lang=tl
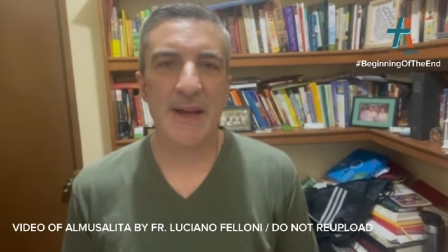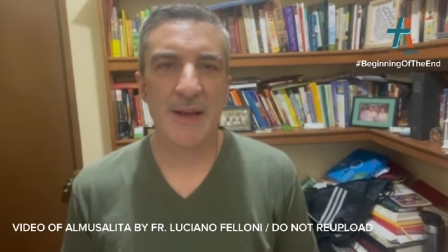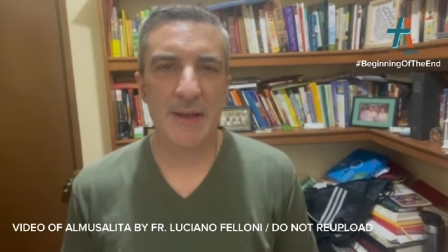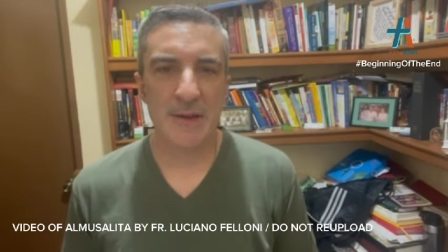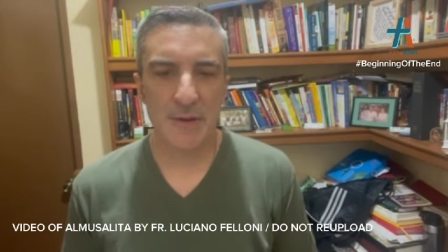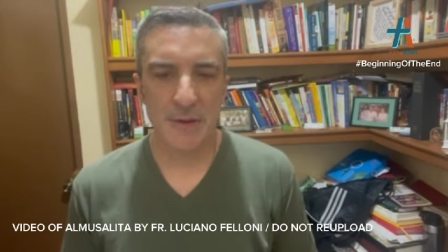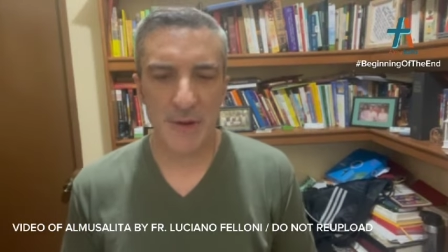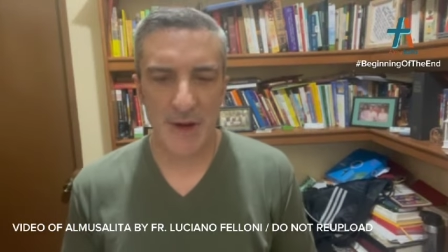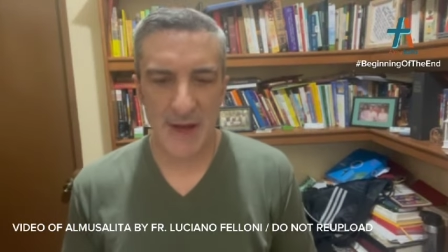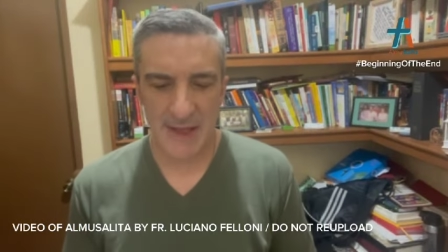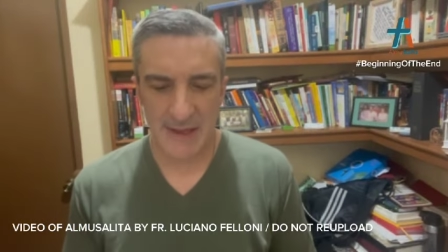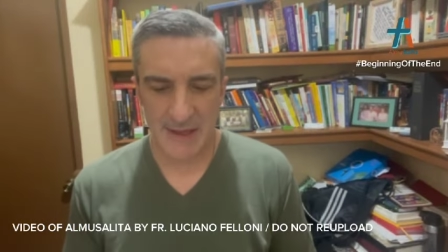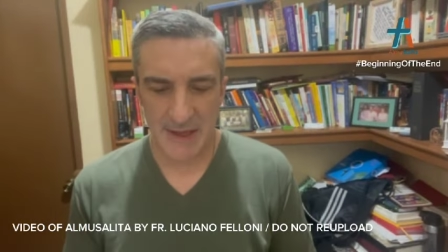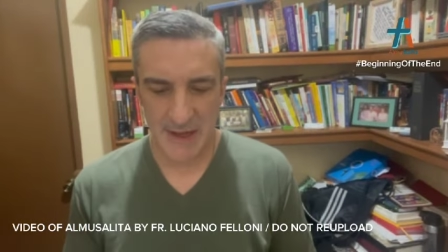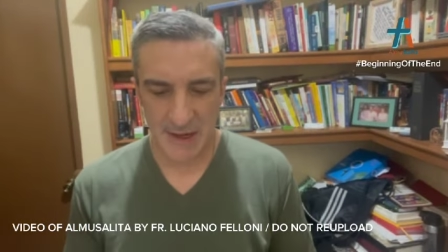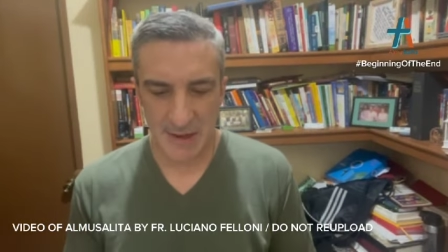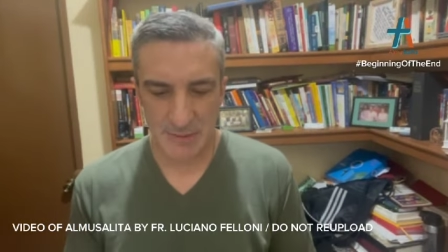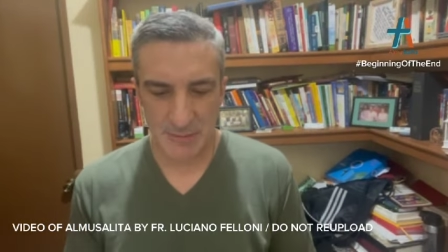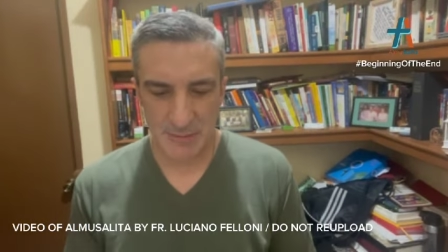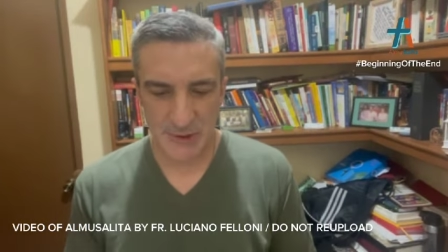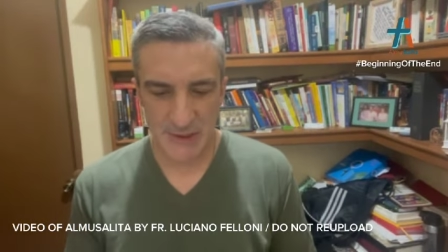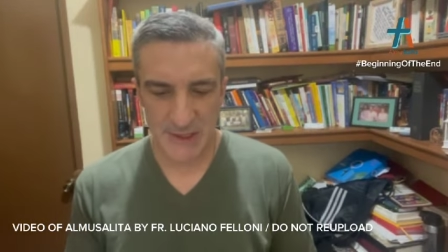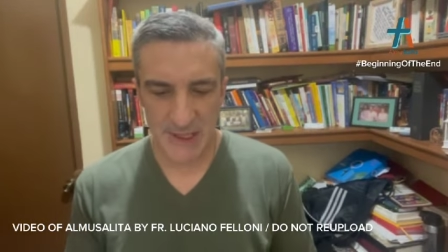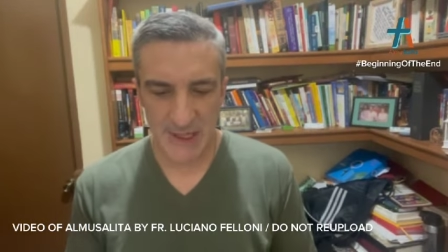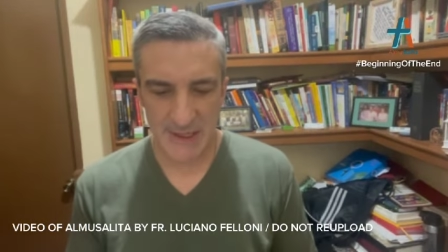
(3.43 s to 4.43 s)
Itong ating ang
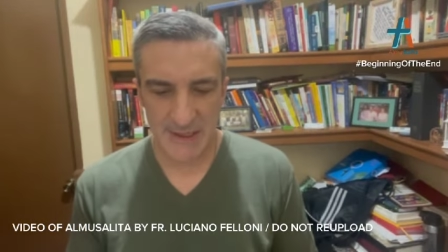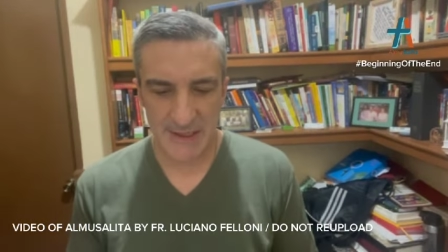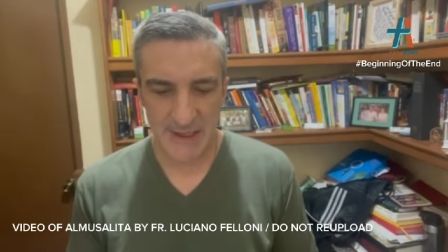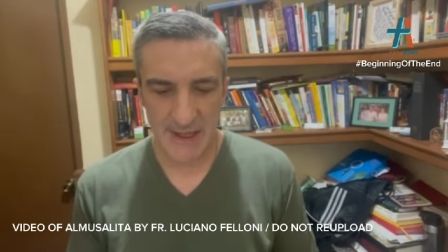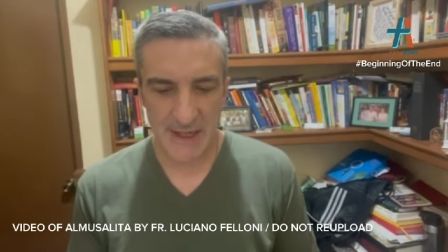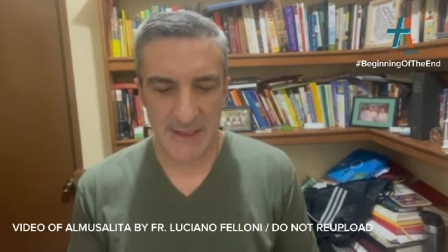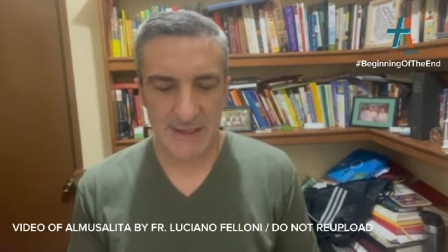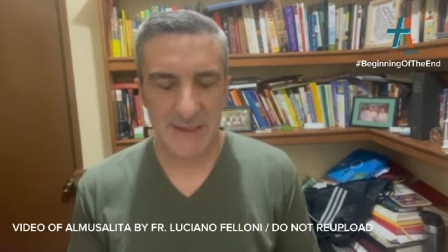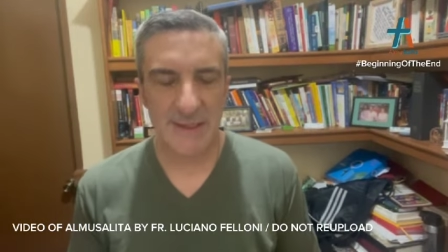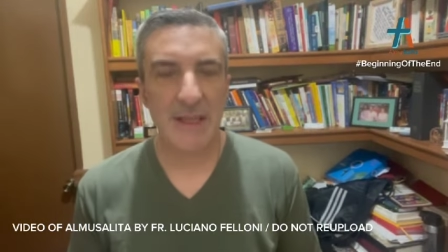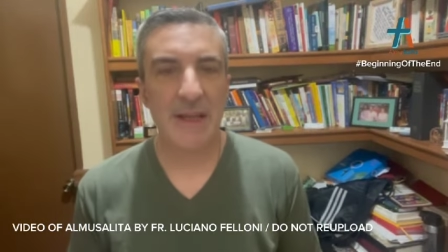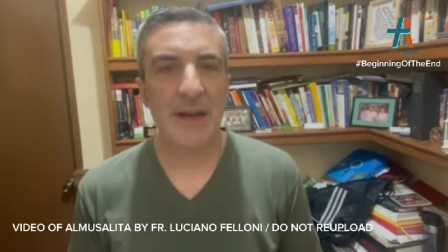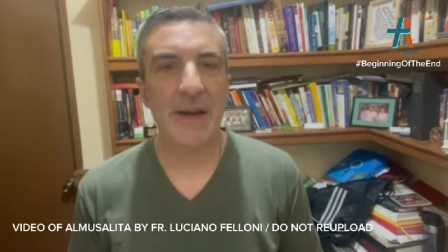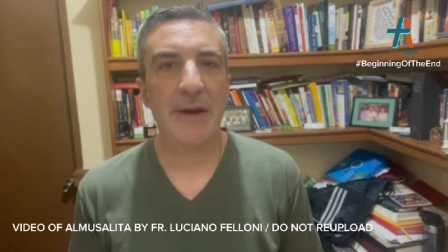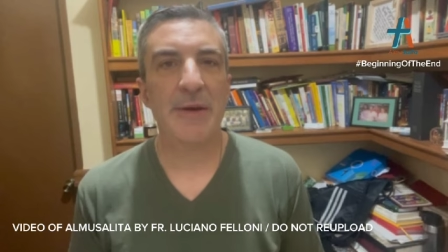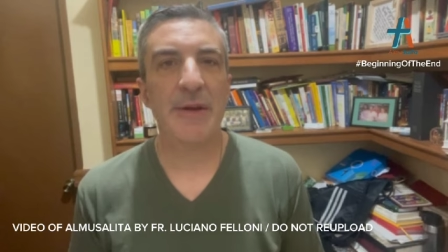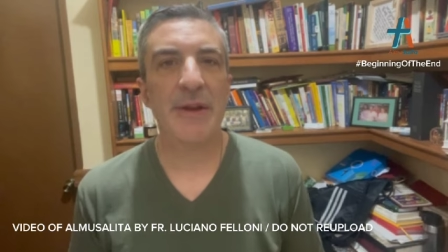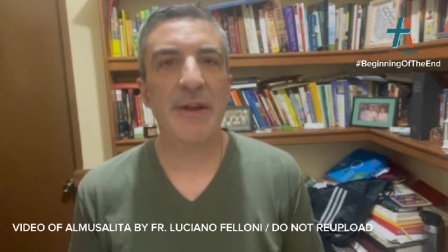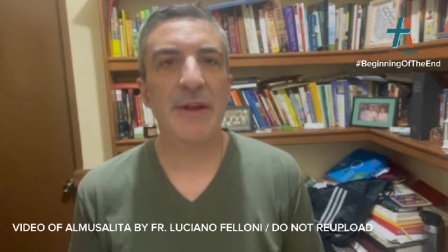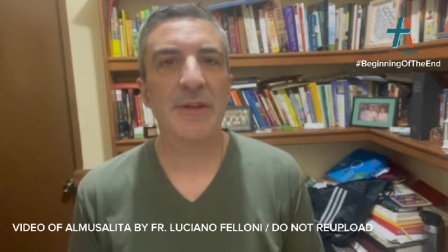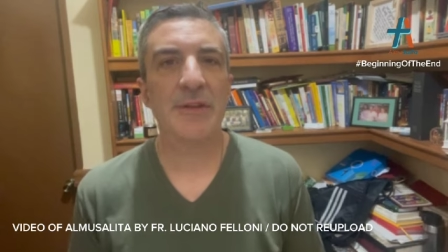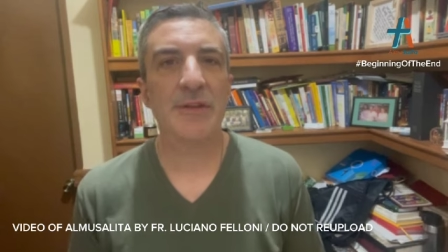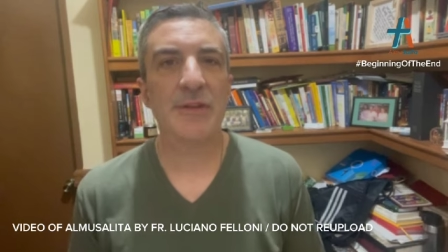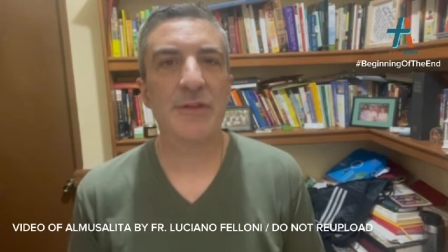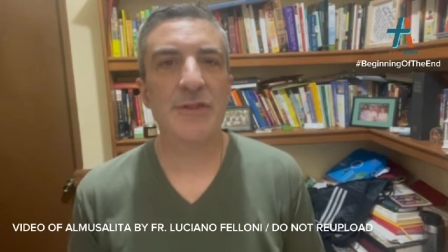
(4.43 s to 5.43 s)
salita sa araw na
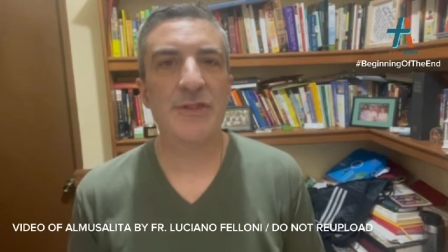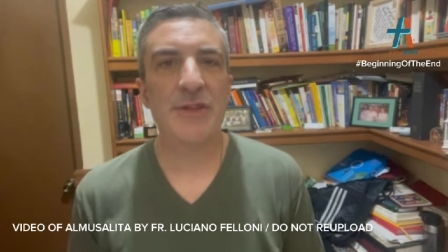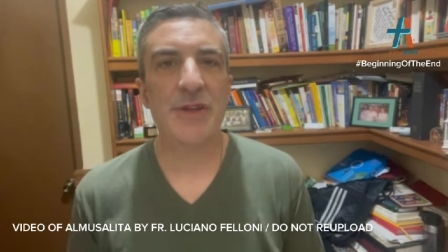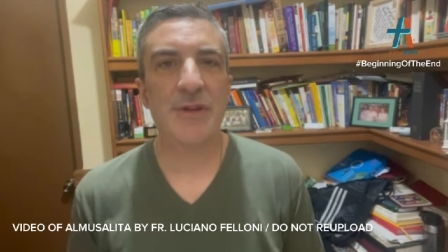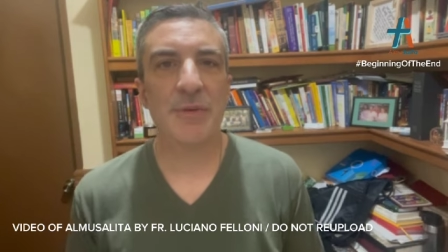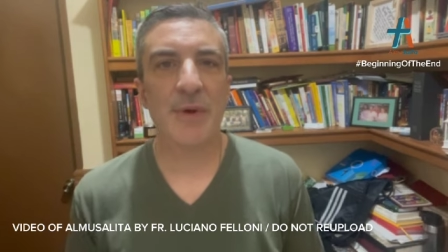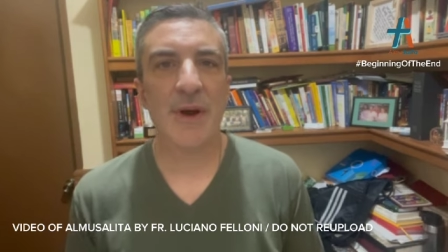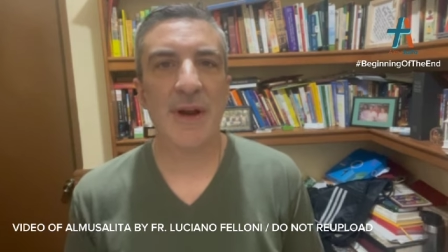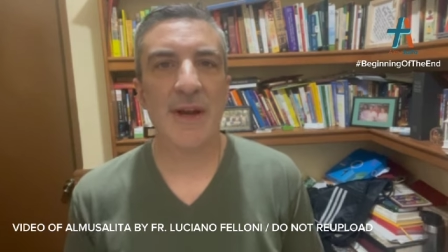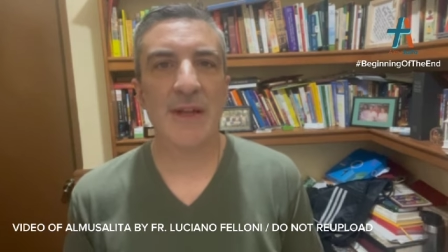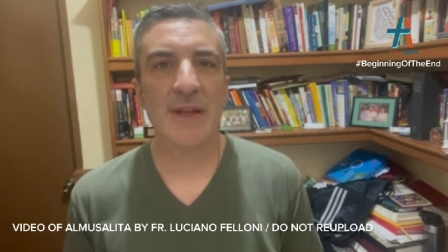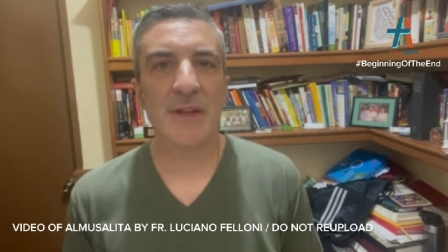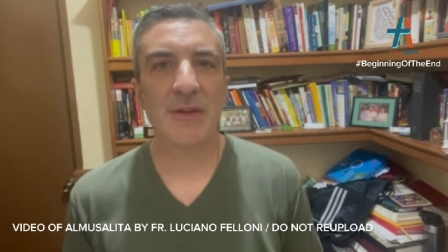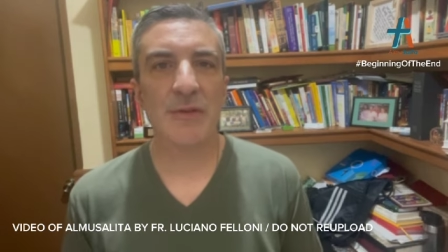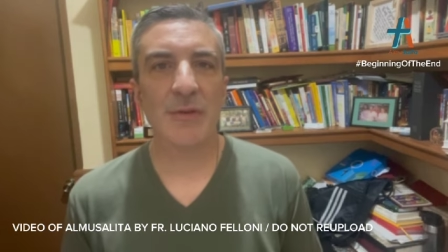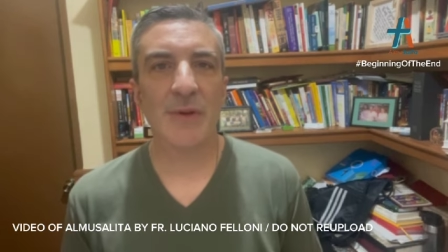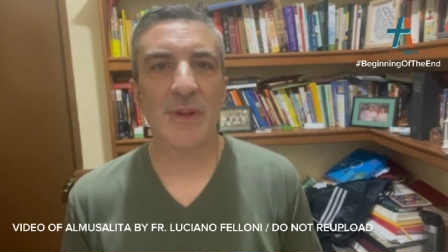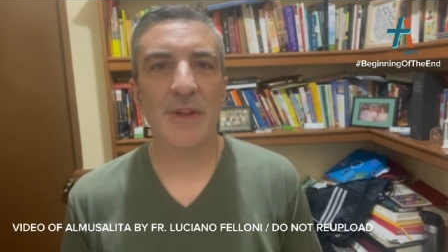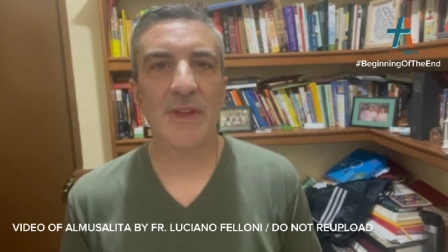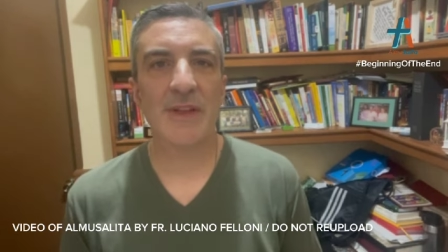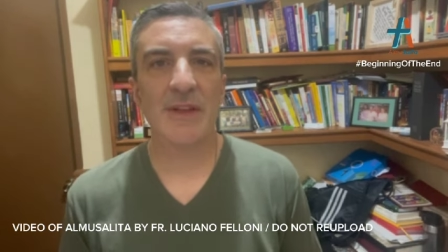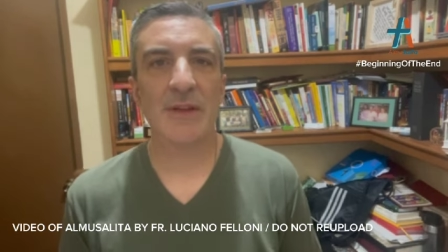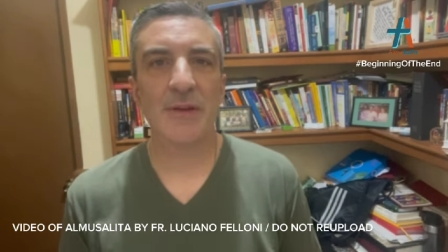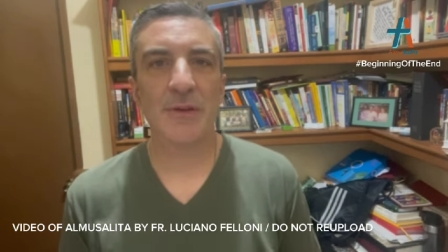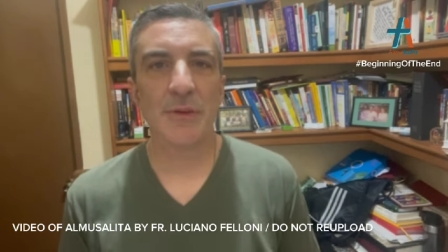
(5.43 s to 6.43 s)
ito, January
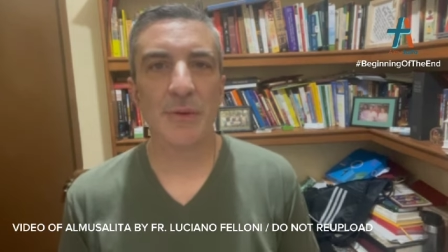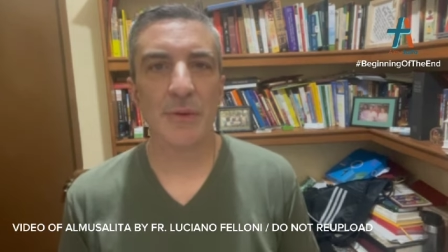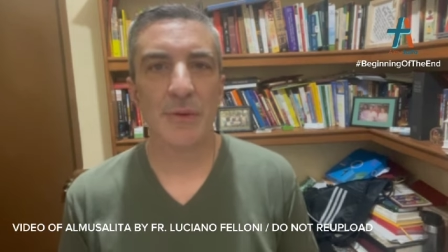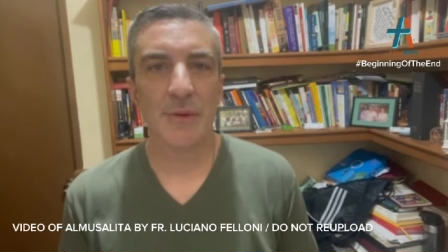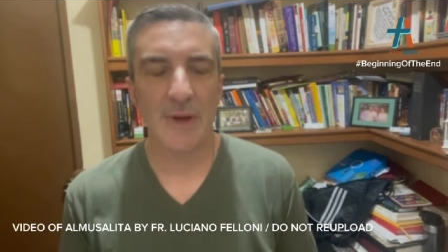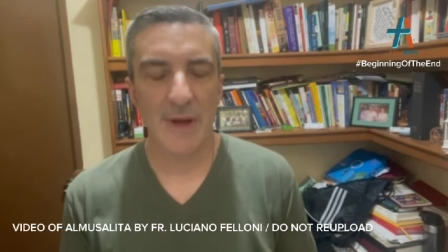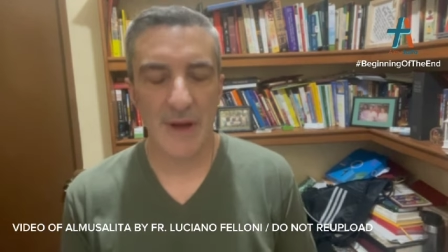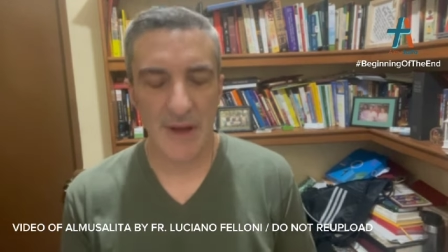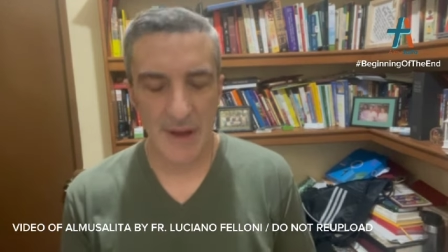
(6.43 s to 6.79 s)
22.